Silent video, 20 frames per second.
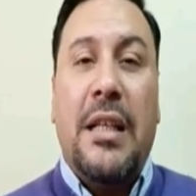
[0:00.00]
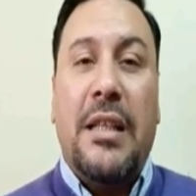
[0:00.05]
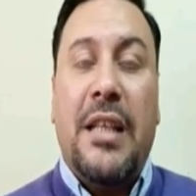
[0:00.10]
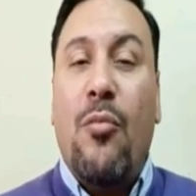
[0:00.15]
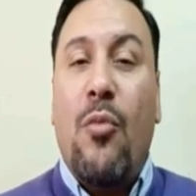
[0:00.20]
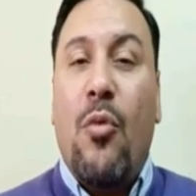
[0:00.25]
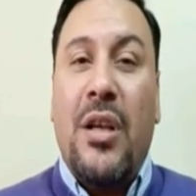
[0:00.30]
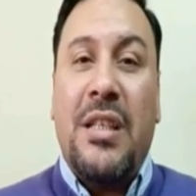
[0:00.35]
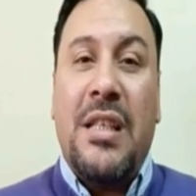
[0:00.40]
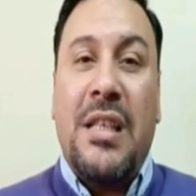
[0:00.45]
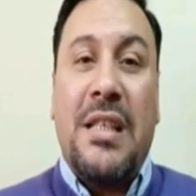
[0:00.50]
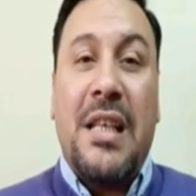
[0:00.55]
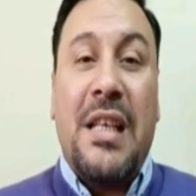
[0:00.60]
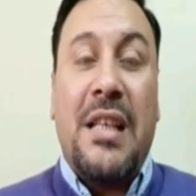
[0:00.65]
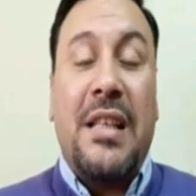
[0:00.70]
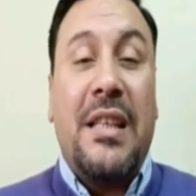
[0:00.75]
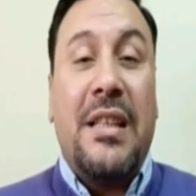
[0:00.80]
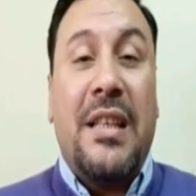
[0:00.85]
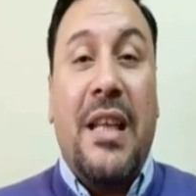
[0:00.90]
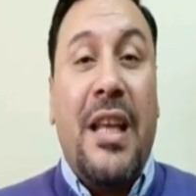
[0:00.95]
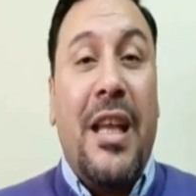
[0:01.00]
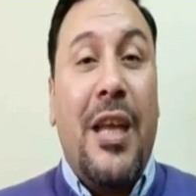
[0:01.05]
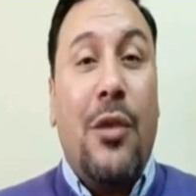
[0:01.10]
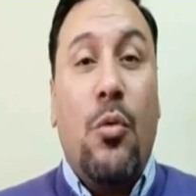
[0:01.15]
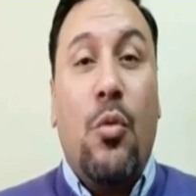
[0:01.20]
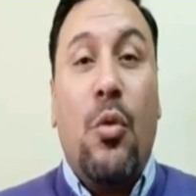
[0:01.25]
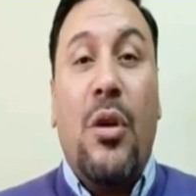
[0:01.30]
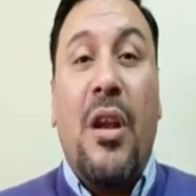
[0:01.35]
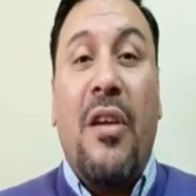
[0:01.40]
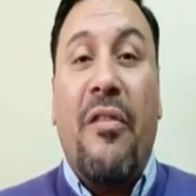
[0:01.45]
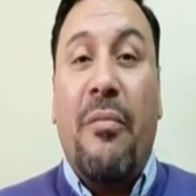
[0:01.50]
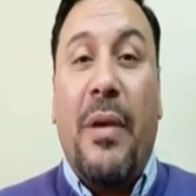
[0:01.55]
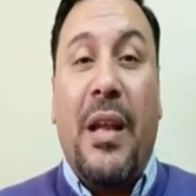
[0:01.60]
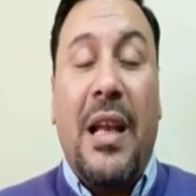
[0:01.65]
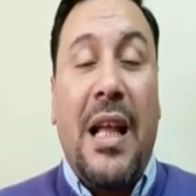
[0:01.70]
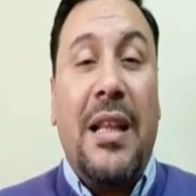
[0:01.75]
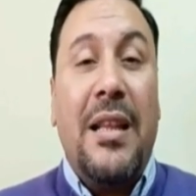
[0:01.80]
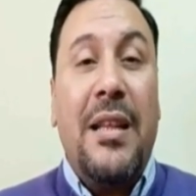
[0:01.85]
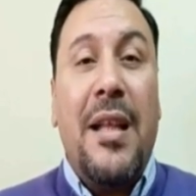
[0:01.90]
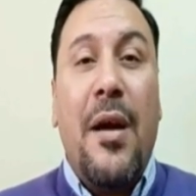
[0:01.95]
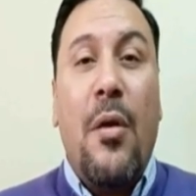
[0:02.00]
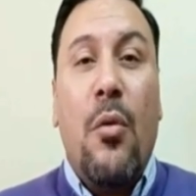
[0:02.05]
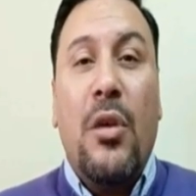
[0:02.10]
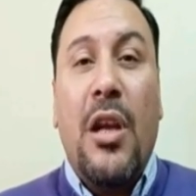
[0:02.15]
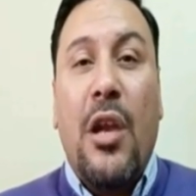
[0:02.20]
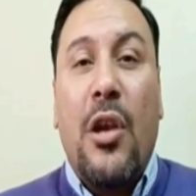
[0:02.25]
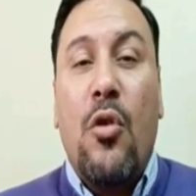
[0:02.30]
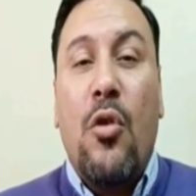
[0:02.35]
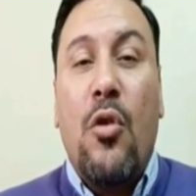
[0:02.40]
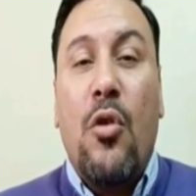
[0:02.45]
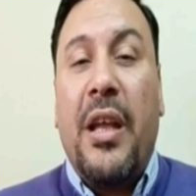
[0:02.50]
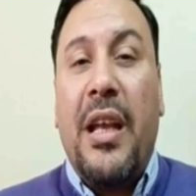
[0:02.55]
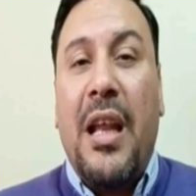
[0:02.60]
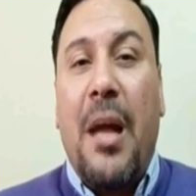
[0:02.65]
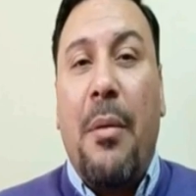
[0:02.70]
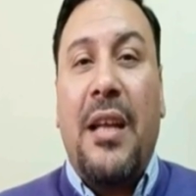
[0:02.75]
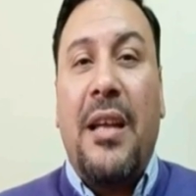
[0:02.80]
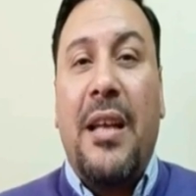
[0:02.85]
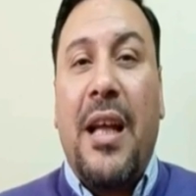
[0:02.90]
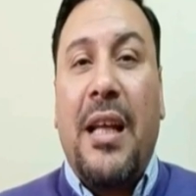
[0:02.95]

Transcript: دي المؤسسات الدينيه الاولى في بلدنا ولا يمكن ابدا